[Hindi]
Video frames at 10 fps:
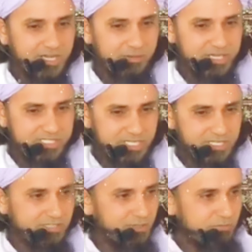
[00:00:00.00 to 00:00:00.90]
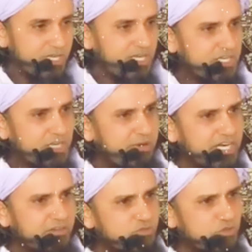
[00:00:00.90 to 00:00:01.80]
अबे इससे कितनी ये बैठ
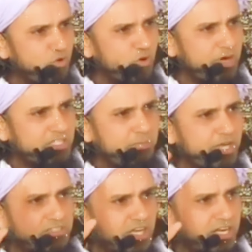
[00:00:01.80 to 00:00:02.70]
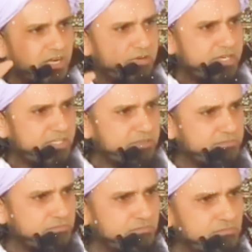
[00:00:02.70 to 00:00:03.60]
के फजूल बातें फेंकता रहेगा
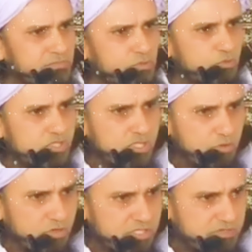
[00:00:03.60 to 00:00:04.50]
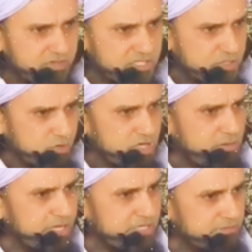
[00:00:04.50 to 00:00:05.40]
बैठ इससे कौन सी वर्जिश हो रही है
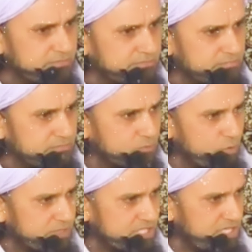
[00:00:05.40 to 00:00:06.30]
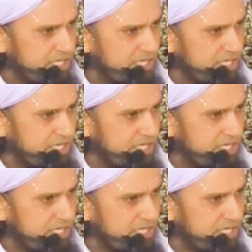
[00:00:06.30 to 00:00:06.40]
भाई कोई पसीना